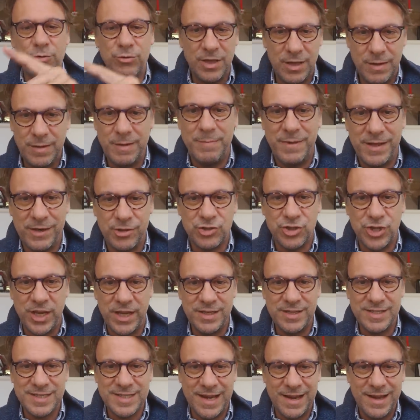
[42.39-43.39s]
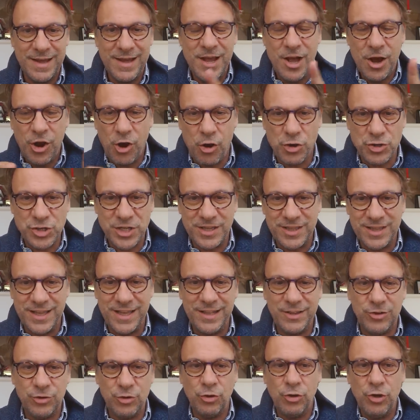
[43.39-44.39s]
di emergenza cosa ha
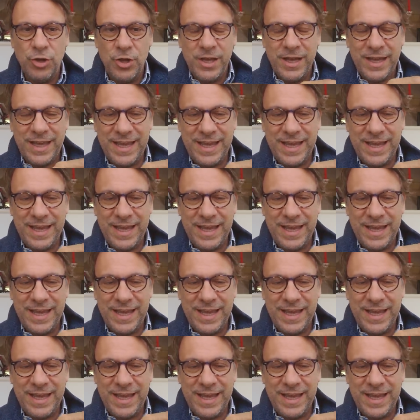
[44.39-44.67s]
detto?